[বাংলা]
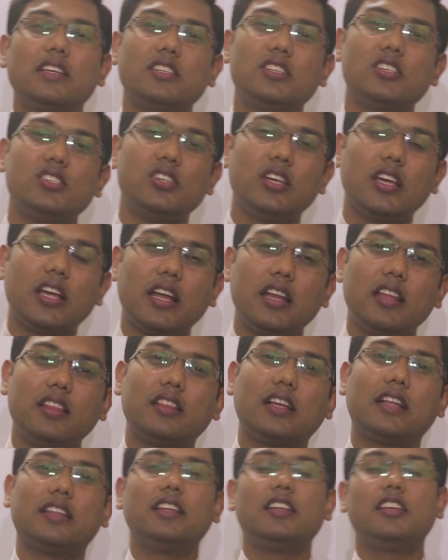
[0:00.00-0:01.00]
দেখছি সেখানে
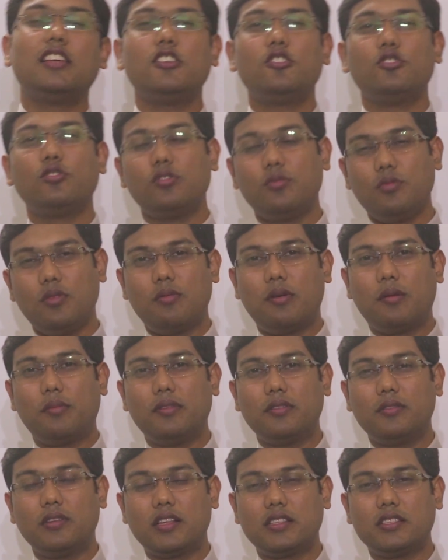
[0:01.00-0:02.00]
তাদেরকেই শুধু
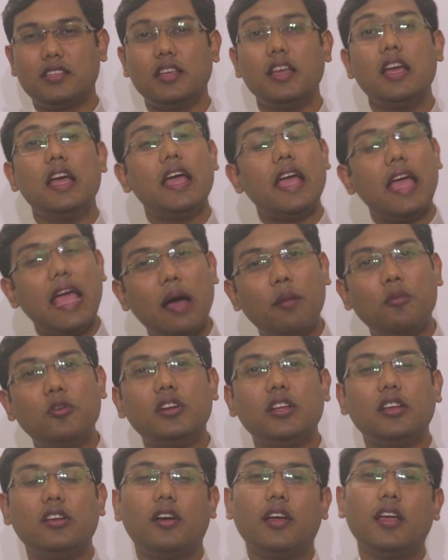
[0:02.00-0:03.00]
পেয়ে যাচ্ছি
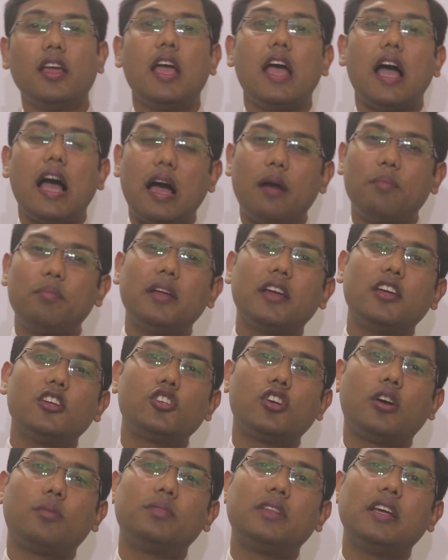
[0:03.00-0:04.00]
এমনটি নয় আপনাকে
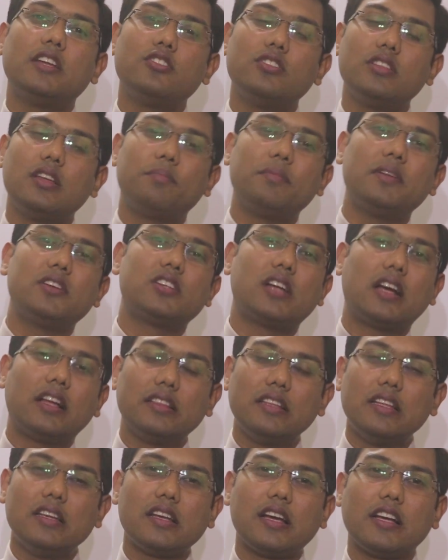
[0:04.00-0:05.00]
সপ্তাহে যদি আপনি সাত
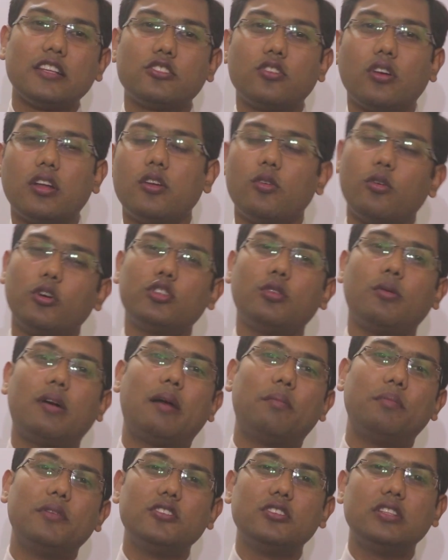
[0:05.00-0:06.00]
দিন কাজ করেন অথবা
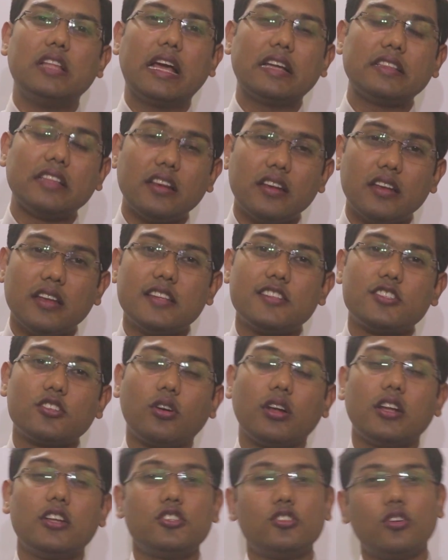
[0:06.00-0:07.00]
আপনি যদি একদিন রেস্ট
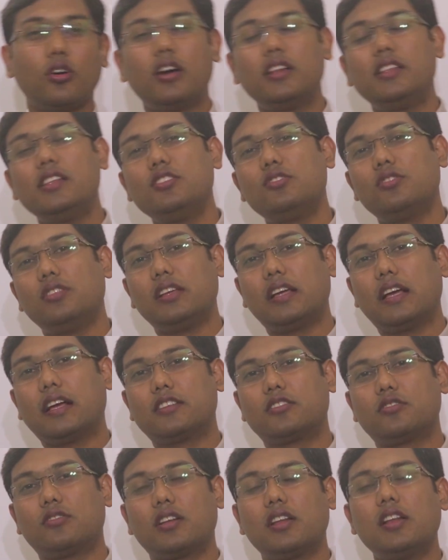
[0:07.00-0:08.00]
করেন ছয় দিন যদি
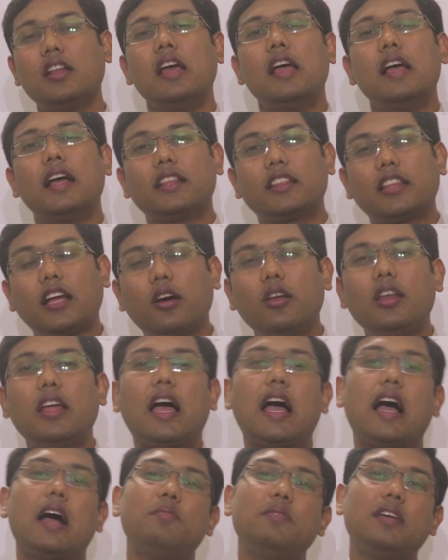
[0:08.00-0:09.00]
কাজ করেন তাহলে
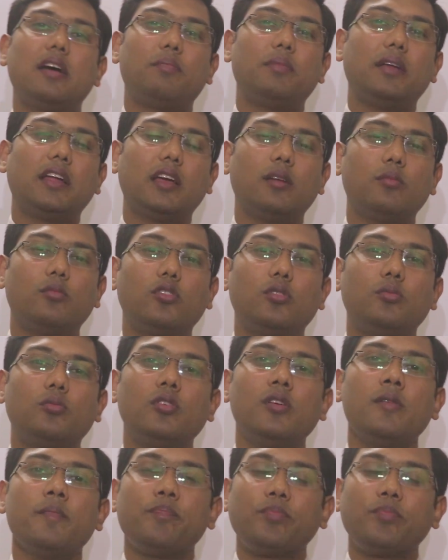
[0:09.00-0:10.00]
আমি আপনাকে বলবো
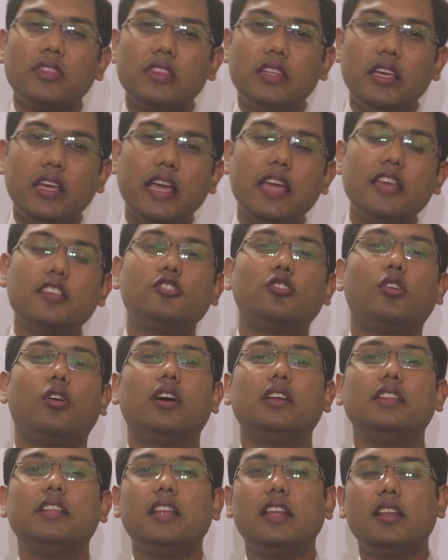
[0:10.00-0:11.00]
যে এই
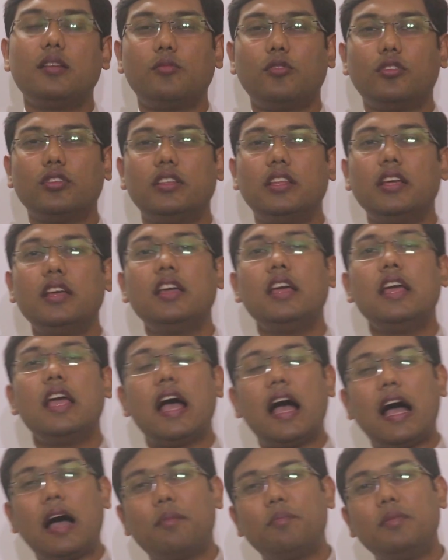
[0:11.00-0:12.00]
ছয় দিনের মধ্যে
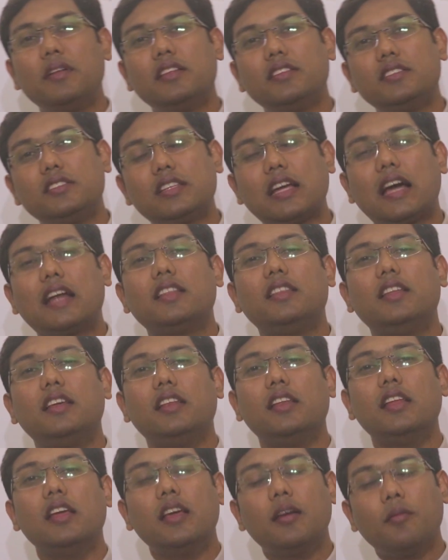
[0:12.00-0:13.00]
আপনি চার
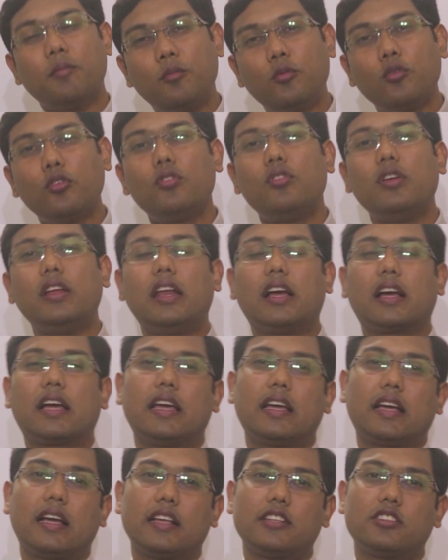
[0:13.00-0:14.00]
দিন পুরনো
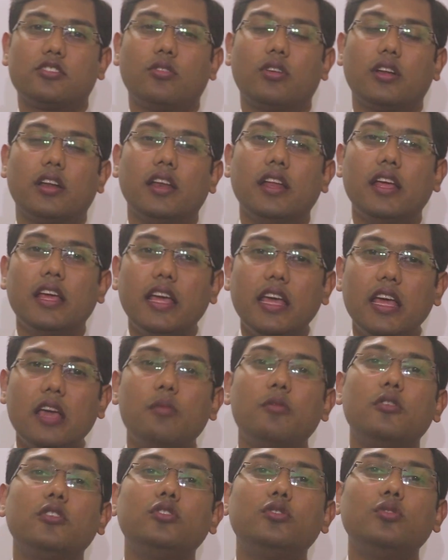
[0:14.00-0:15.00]
এলাকায় কাজ করেন
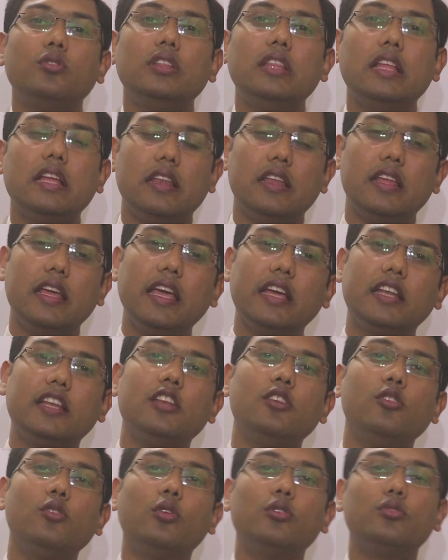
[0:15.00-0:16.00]
এবং দুই দিন একটি
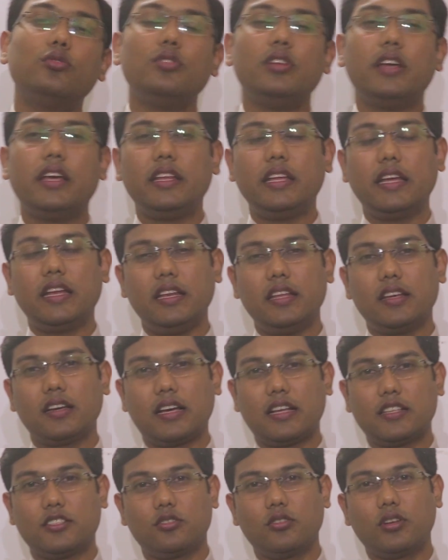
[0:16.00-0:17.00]
নতুন এরিয়া নিয়ে
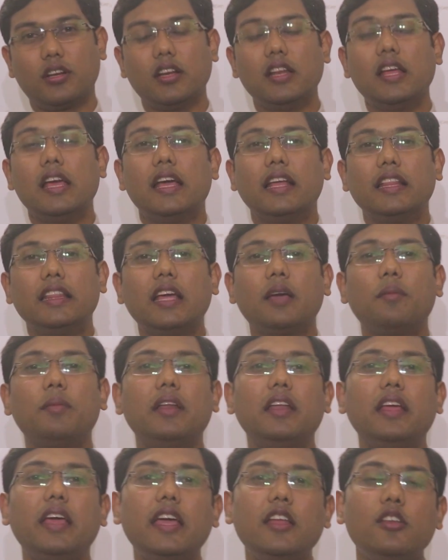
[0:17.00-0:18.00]
কাজ করেন
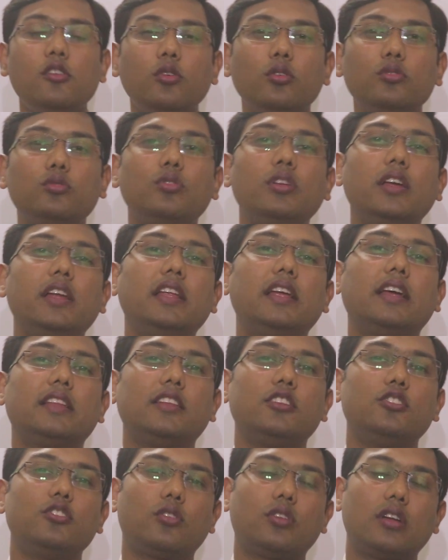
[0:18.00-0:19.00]
দেখবেন এই নতুন
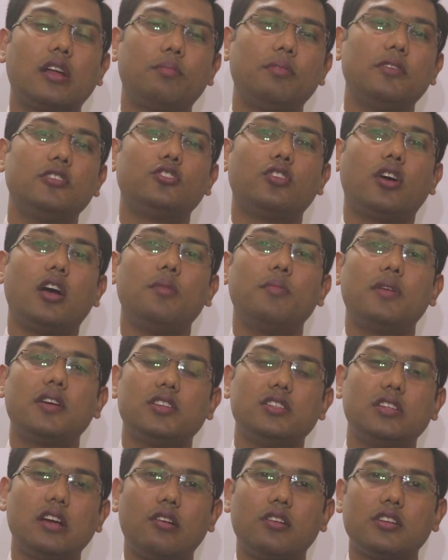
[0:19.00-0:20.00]
এরিয়াতে যখন আপনি ছয় মাস
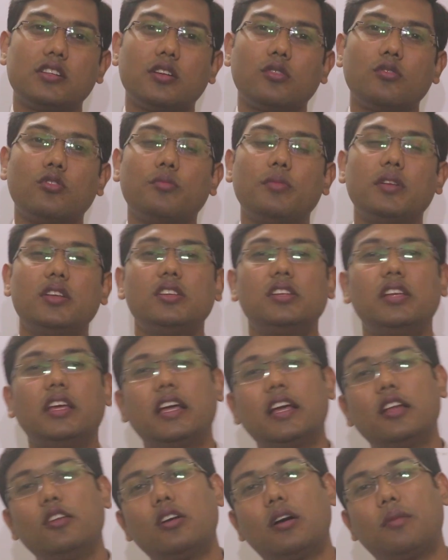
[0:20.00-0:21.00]
যাওয়া আসা করবেন
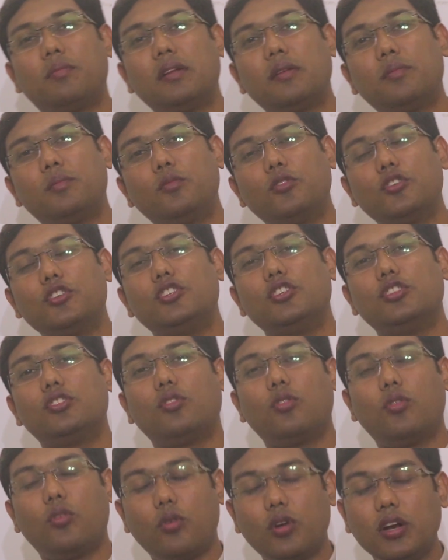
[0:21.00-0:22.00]
সেখানেও আপনার পরিচিত
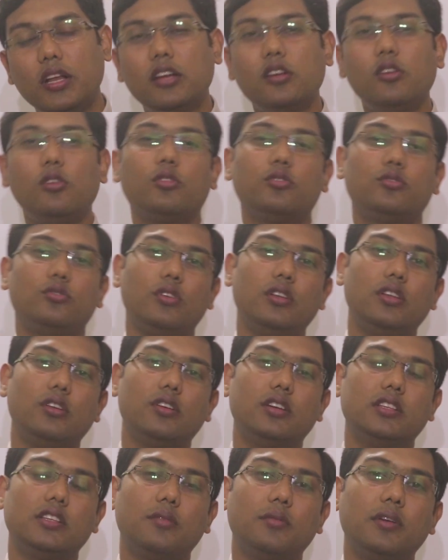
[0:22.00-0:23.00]
অনেক লোক তৈরি
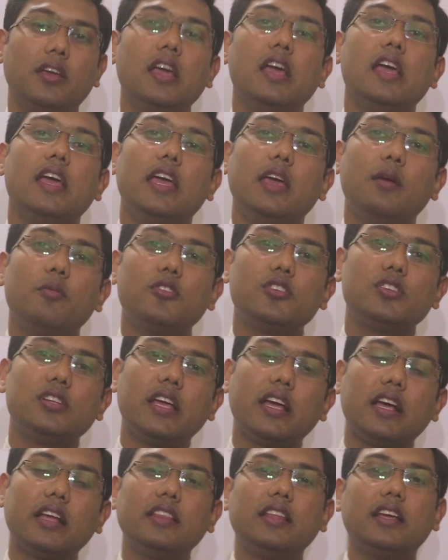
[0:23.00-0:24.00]
হয়ে যাবে এবং
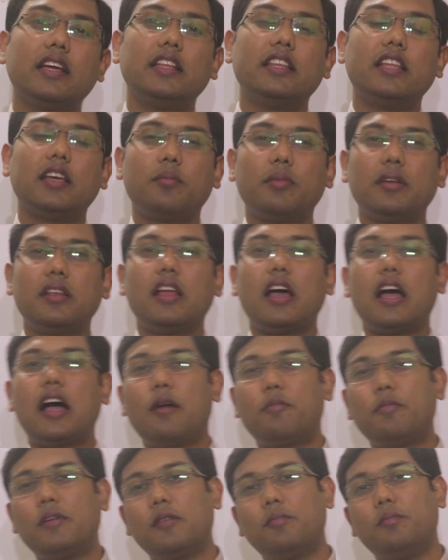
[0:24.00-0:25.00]
সেখান থেকে দেখবেন
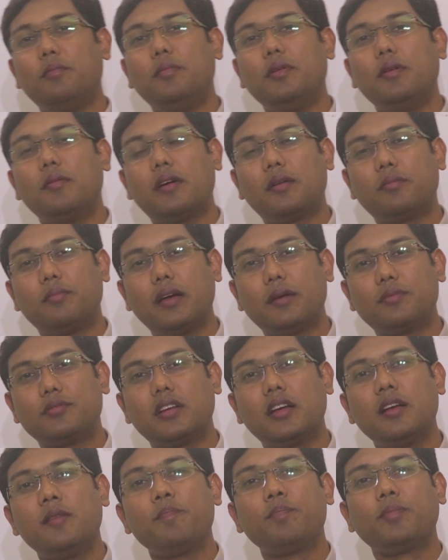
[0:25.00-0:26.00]
আপনার বিমা
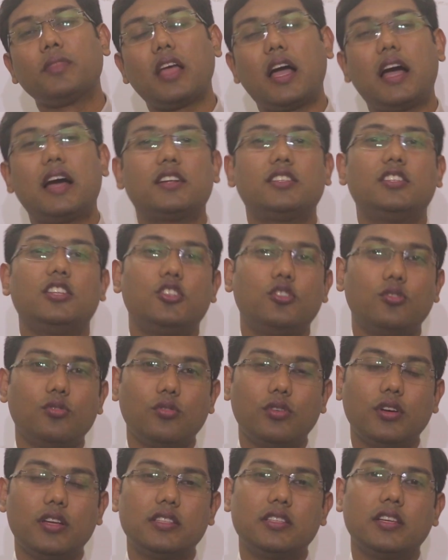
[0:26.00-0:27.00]
ব্যবসা আসতে
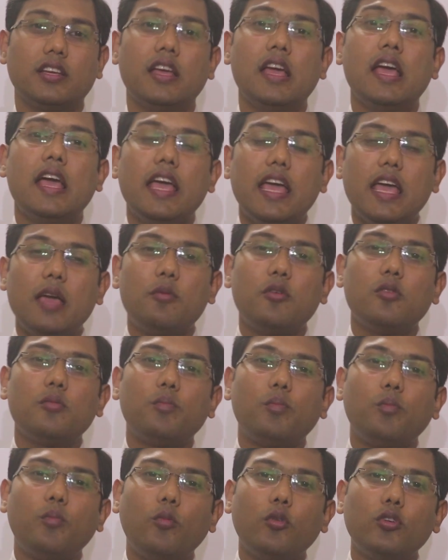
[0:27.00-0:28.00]
শুরু হয়েছে এবং
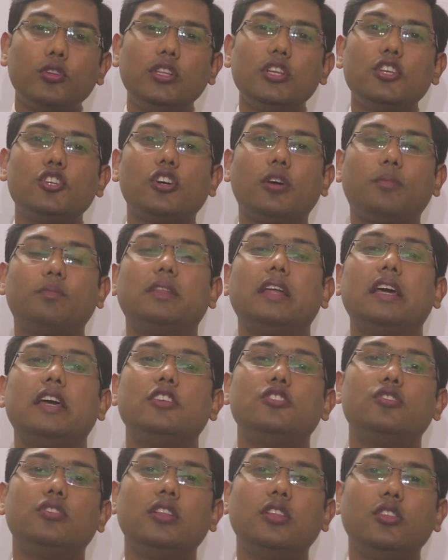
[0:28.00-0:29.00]
প্রতি
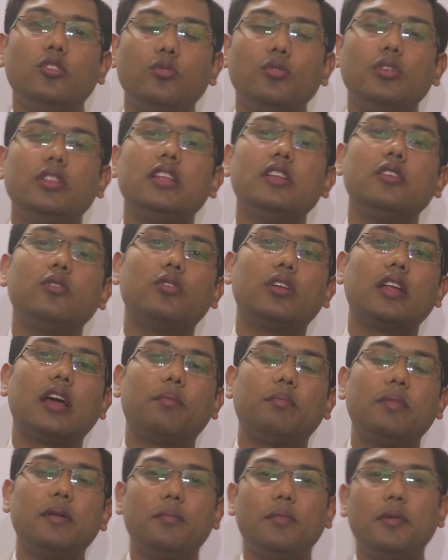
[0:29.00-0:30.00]
সপ্তাহে যদি দুই দিন করে
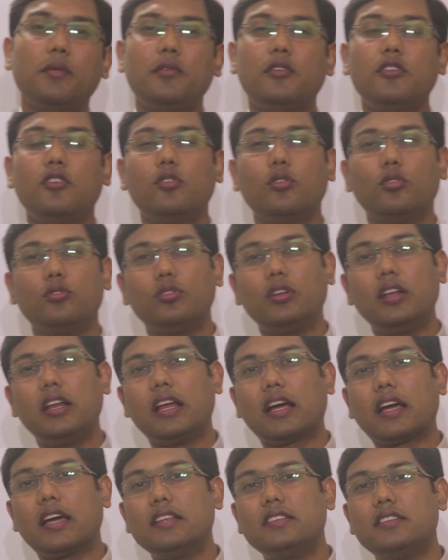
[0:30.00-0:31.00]
আপনি বিভিন্ন নতুন
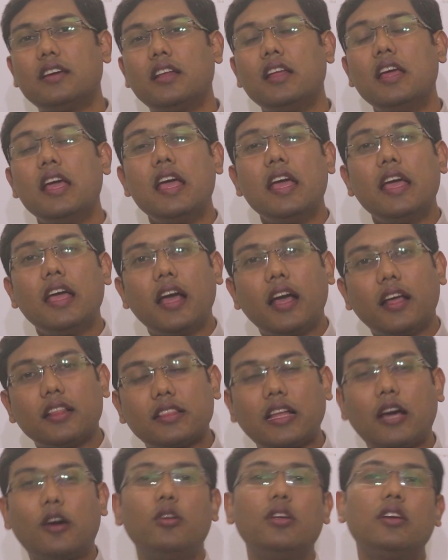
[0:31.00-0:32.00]
এলাকায় যান
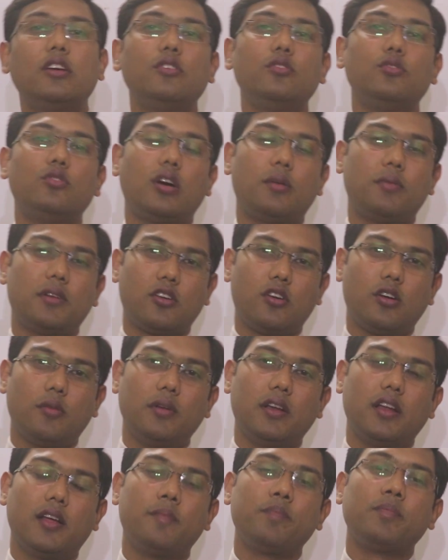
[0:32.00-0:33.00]
তাহলে কিন্তু আবার
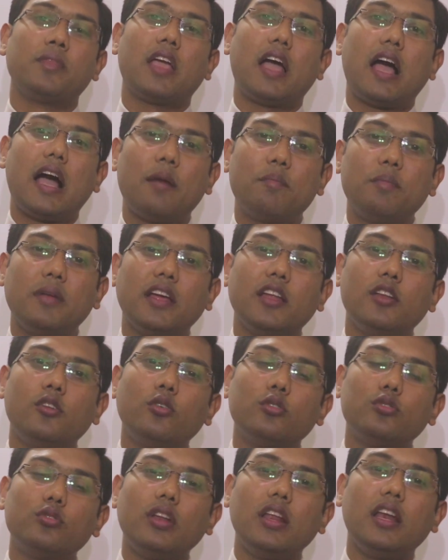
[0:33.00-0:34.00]
হবে না আপনাকে
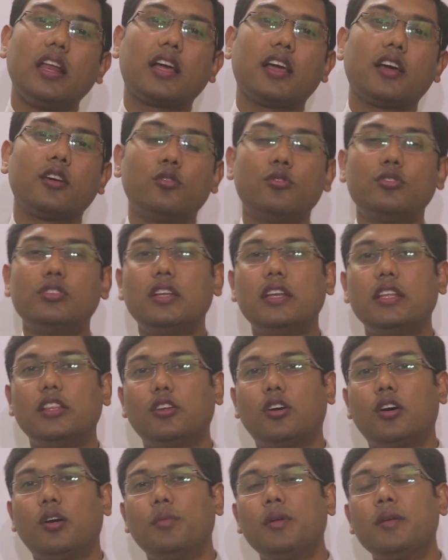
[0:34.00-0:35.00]
নতুন এলাকা খুঁজে
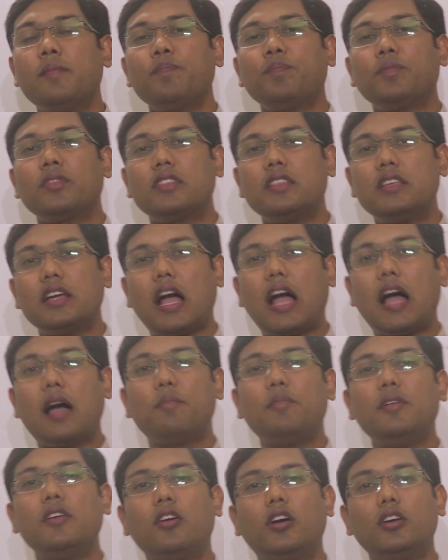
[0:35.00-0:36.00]
নিতে হবে যে
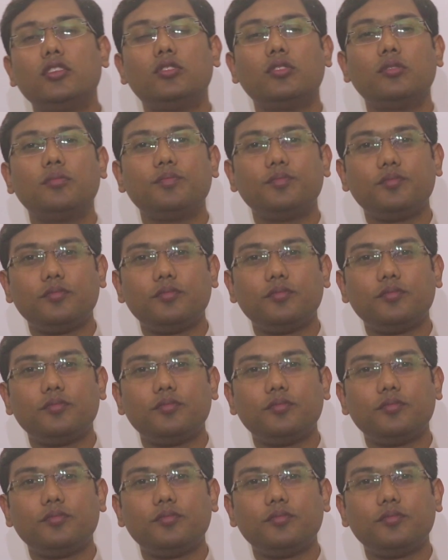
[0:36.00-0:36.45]
আপনি হয়তো